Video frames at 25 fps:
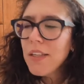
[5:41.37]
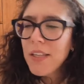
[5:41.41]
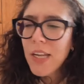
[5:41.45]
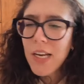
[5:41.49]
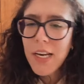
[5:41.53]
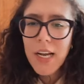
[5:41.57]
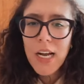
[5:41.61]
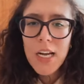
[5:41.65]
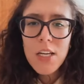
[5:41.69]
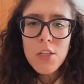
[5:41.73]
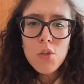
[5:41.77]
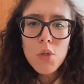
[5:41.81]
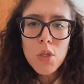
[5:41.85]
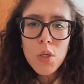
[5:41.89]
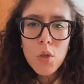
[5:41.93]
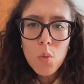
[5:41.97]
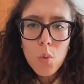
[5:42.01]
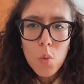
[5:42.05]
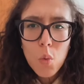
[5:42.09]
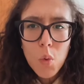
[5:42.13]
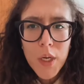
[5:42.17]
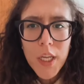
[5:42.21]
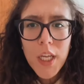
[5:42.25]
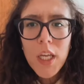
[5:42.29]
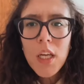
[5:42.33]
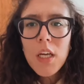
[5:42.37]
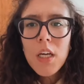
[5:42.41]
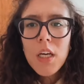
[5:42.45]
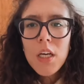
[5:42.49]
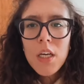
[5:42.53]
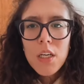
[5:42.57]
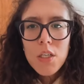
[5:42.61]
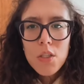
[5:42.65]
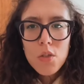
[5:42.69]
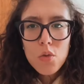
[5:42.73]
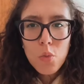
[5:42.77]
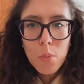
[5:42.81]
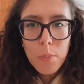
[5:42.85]
nel caso in cui
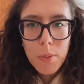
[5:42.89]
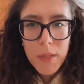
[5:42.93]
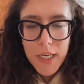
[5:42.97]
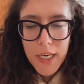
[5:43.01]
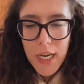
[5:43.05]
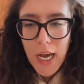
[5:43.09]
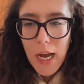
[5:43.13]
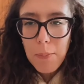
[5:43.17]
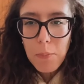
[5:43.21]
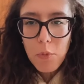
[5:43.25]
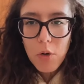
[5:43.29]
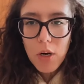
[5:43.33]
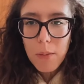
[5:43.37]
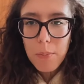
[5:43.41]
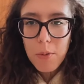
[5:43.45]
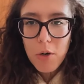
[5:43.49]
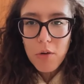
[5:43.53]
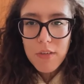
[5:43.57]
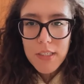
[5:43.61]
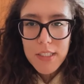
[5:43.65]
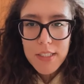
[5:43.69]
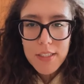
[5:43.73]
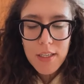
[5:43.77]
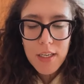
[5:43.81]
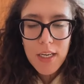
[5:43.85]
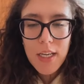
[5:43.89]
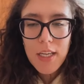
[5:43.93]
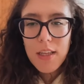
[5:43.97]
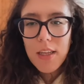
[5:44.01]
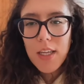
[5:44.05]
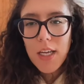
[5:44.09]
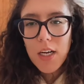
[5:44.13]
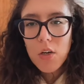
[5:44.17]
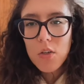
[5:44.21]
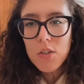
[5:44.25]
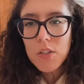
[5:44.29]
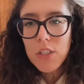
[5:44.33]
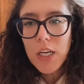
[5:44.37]
superiamo la prova
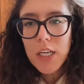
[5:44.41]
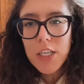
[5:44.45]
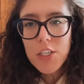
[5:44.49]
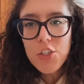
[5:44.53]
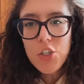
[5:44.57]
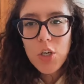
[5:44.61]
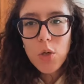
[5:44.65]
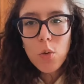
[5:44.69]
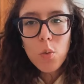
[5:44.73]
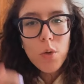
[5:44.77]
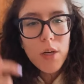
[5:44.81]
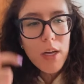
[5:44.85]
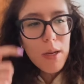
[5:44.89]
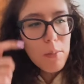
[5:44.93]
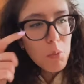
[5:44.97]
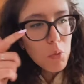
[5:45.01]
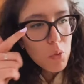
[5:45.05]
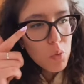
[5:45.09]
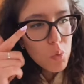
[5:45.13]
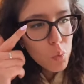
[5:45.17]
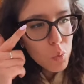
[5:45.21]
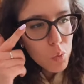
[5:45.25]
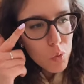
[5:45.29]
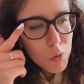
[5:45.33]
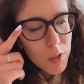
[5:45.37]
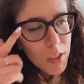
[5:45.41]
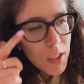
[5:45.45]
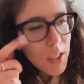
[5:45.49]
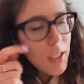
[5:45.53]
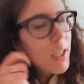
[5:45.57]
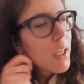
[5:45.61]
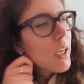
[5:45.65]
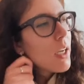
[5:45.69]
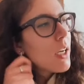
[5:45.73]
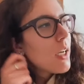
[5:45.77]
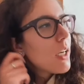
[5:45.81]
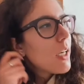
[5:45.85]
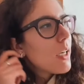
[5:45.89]
scritta, cosa che ci auguriamo
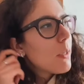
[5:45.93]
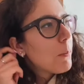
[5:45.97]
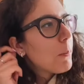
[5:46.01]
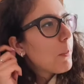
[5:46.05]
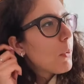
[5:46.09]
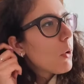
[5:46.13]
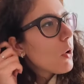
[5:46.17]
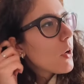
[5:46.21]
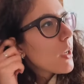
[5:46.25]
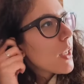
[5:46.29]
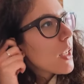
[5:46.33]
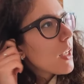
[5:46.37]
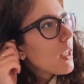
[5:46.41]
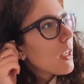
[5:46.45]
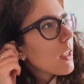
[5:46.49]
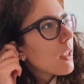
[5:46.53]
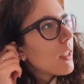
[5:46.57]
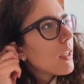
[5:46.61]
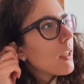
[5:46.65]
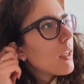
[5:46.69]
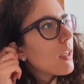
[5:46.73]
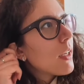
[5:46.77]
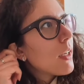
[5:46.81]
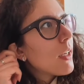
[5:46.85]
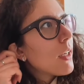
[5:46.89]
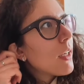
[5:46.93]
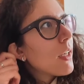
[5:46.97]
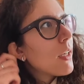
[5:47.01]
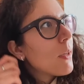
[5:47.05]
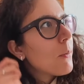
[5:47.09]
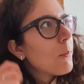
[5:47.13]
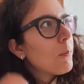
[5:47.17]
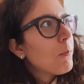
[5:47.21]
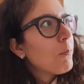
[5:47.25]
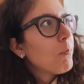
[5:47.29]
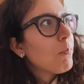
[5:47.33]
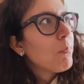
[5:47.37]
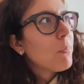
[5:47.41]
tutti, poi
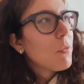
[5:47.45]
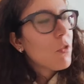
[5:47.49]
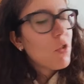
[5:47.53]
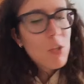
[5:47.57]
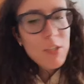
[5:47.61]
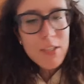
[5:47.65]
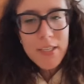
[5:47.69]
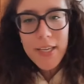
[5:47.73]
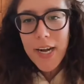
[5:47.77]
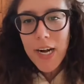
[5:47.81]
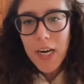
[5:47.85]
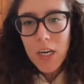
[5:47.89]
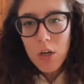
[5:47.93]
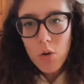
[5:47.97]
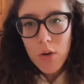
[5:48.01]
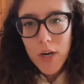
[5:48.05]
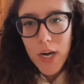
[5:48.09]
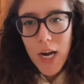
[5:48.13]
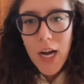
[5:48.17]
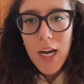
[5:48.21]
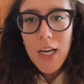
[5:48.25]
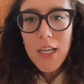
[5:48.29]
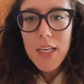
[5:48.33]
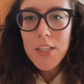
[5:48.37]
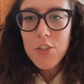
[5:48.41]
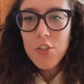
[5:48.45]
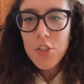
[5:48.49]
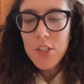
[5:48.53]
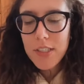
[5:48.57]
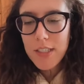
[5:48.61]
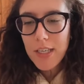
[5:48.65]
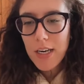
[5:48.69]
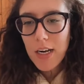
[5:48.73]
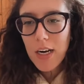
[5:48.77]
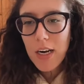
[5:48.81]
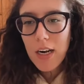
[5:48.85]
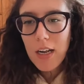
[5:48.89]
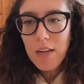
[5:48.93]
ehm, ci sarà l'orale, ci
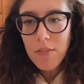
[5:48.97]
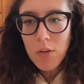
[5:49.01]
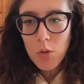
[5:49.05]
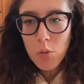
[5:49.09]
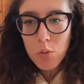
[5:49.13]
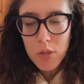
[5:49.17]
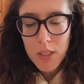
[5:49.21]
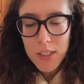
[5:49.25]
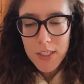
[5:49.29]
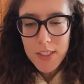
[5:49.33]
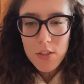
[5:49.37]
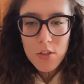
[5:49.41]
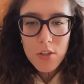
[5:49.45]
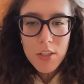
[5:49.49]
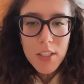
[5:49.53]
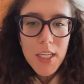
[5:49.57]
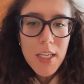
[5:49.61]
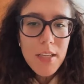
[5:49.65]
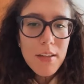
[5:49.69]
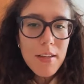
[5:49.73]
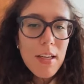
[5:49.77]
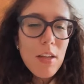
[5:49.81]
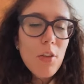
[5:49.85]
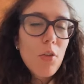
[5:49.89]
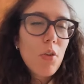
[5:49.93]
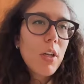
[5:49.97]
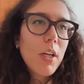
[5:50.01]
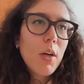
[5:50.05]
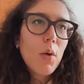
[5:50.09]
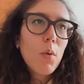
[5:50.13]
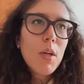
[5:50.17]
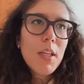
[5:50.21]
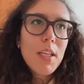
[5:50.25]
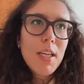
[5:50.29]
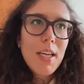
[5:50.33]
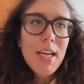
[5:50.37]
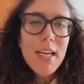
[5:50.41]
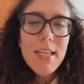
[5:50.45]
sarà la valutazione dei titoli e
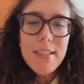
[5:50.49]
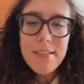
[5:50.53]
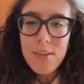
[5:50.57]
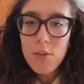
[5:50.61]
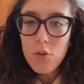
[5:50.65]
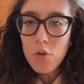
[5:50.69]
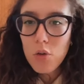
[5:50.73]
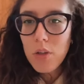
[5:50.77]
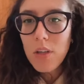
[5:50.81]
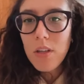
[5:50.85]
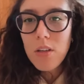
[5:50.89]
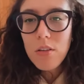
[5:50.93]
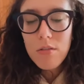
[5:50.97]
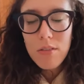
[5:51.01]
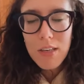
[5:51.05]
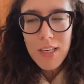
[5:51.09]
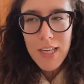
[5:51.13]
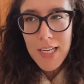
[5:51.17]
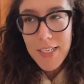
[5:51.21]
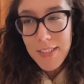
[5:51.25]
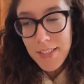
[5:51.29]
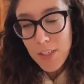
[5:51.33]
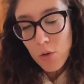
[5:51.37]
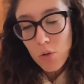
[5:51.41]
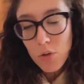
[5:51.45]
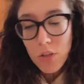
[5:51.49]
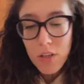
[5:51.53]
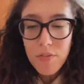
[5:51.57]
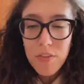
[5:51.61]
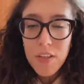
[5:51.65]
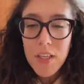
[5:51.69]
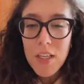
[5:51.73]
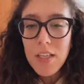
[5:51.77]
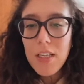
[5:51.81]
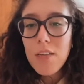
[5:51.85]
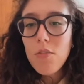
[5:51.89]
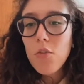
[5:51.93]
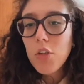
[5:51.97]
quindi l'esito, de- l'esito
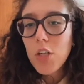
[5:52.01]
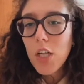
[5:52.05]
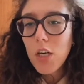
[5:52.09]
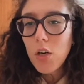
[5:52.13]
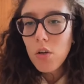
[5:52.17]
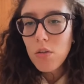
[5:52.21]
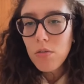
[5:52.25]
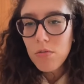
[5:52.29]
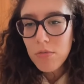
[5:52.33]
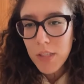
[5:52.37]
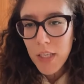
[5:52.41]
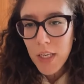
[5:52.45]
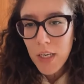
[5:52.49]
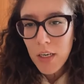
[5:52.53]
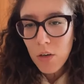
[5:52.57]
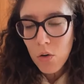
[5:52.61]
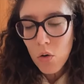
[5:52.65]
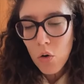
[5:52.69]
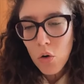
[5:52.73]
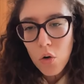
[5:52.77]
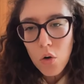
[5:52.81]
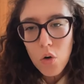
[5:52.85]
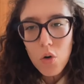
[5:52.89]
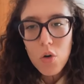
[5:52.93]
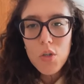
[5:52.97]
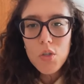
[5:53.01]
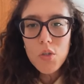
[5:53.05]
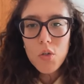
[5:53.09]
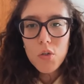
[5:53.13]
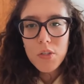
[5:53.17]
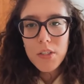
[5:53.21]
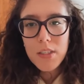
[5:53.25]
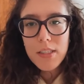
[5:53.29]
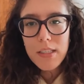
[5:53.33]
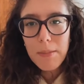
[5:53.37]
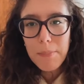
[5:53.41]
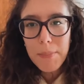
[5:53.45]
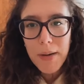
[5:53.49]
definitivo del, del
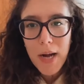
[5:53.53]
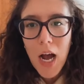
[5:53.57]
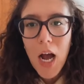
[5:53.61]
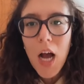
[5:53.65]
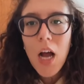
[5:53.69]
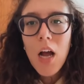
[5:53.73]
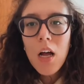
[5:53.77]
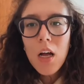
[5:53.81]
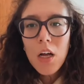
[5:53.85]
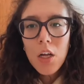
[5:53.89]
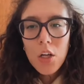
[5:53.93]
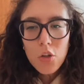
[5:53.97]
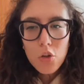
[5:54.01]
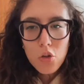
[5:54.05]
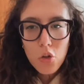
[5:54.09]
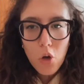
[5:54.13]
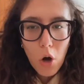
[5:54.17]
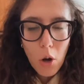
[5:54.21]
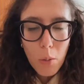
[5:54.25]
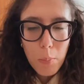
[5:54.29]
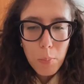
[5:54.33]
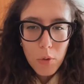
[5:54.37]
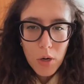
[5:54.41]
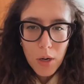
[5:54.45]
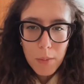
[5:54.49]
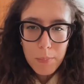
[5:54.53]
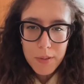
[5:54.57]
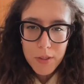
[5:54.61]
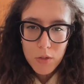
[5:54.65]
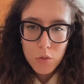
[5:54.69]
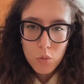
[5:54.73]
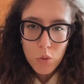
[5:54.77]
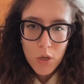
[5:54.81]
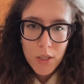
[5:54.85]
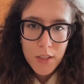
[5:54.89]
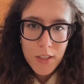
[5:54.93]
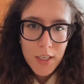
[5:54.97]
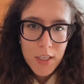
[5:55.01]
concorso si saprà dopo
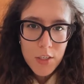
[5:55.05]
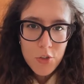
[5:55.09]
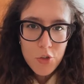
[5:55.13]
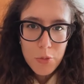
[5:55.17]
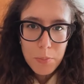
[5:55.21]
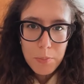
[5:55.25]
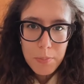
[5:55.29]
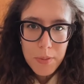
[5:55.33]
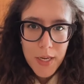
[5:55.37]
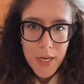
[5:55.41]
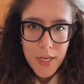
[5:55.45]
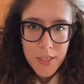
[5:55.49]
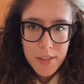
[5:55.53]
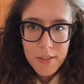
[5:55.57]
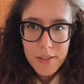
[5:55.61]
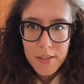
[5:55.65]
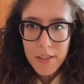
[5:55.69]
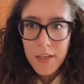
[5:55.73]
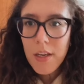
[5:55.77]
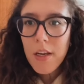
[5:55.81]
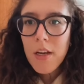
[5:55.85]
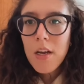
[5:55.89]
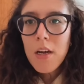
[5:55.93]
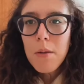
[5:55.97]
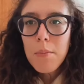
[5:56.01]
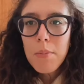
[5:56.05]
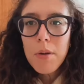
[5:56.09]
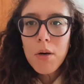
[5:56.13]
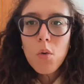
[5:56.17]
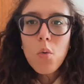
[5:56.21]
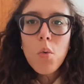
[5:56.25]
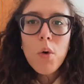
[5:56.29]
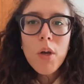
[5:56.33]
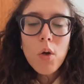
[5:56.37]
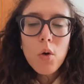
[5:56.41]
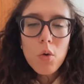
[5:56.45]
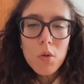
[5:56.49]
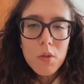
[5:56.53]
l'apertura delle GPS.
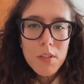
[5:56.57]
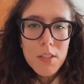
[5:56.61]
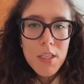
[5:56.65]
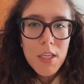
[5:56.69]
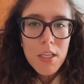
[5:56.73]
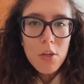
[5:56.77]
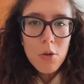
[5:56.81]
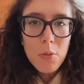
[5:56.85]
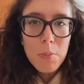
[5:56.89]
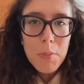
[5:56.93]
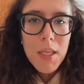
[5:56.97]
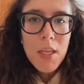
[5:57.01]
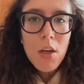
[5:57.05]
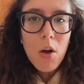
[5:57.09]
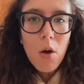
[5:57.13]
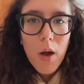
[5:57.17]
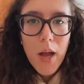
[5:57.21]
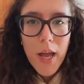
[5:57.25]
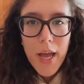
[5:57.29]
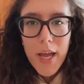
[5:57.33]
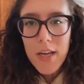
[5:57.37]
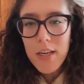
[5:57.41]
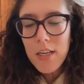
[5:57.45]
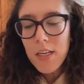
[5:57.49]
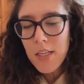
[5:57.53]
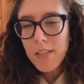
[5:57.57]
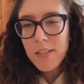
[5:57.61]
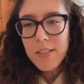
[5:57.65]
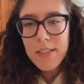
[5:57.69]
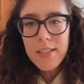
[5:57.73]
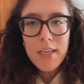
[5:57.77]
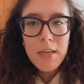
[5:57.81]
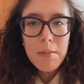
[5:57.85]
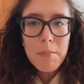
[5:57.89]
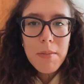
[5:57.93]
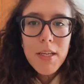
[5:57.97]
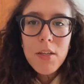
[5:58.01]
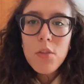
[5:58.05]
Per cui consiglio mio è
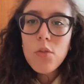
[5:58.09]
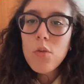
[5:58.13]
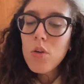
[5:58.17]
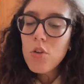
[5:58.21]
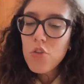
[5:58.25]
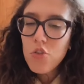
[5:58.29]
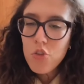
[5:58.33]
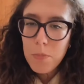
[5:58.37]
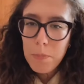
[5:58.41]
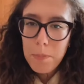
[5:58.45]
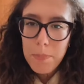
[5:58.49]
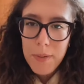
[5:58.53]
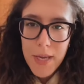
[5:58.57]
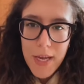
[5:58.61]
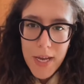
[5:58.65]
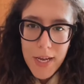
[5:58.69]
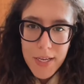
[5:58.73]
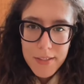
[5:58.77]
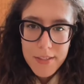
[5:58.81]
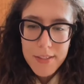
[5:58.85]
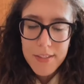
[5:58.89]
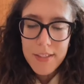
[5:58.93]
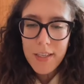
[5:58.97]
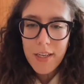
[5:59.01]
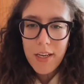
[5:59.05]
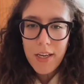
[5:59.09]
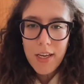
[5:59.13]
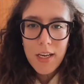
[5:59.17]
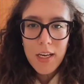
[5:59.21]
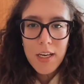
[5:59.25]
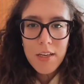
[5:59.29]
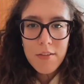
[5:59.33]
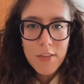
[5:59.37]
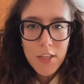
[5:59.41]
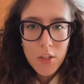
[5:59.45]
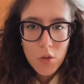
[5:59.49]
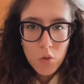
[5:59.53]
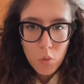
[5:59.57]
l'inserimento in GPS
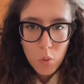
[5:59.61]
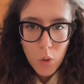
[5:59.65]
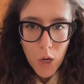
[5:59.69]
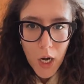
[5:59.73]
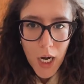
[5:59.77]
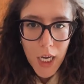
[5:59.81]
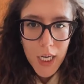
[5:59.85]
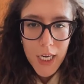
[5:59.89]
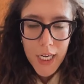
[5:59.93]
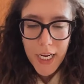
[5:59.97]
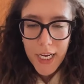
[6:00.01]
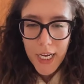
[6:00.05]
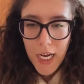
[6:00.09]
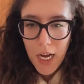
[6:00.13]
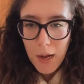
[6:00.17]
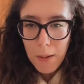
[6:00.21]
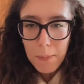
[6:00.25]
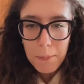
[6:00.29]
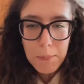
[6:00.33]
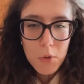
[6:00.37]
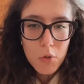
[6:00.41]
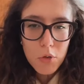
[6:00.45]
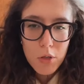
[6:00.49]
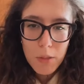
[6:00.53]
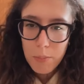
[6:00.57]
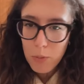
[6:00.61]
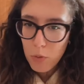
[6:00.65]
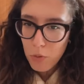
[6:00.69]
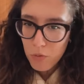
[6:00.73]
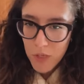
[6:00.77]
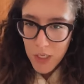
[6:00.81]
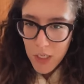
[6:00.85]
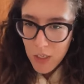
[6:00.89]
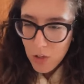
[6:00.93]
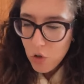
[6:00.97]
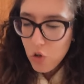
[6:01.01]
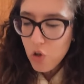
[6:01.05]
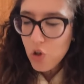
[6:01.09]
e l'eventuale cambio di
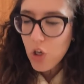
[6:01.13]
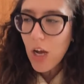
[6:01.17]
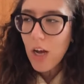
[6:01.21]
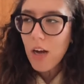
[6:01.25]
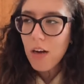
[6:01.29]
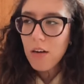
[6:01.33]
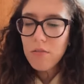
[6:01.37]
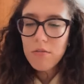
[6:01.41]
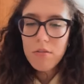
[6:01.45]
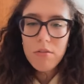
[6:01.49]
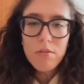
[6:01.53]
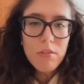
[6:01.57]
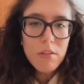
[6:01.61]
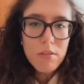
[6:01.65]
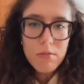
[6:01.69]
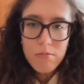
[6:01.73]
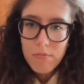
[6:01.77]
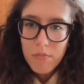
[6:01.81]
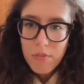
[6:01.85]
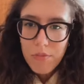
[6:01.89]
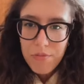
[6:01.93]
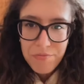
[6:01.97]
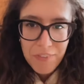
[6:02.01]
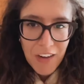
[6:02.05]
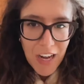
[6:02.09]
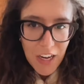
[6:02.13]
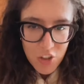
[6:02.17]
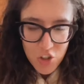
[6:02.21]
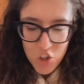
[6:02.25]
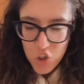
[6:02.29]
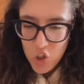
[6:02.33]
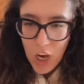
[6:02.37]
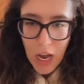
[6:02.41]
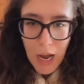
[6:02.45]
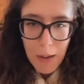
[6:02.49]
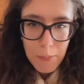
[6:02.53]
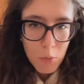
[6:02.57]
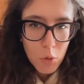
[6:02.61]
provincia
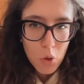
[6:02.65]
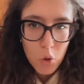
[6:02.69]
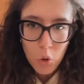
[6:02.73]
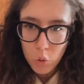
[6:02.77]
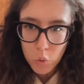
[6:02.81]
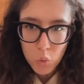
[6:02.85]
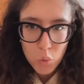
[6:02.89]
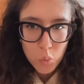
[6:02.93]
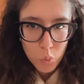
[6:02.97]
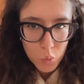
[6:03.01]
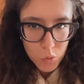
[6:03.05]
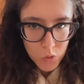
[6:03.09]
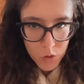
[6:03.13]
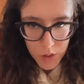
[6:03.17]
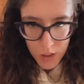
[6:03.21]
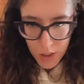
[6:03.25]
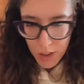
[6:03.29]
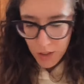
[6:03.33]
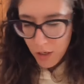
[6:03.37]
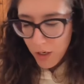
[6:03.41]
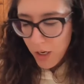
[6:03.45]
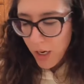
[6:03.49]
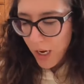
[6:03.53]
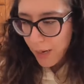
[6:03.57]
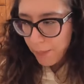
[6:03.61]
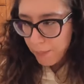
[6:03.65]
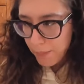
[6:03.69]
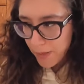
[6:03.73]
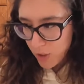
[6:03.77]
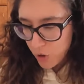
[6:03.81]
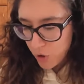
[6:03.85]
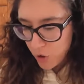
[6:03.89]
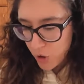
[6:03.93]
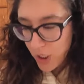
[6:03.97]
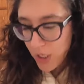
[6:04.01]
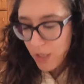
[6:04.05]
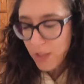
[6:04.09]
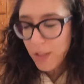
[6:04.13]
facciamolo tutti, a
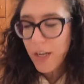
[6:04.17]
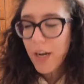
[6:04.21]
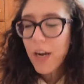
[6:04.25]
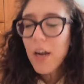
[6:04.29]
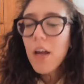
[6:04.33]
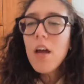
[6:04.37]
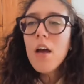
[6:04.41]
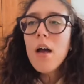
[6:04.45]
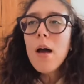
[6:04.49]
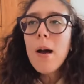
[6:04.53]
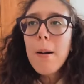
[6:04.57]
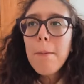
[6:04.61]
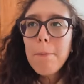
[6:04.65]
prescindere.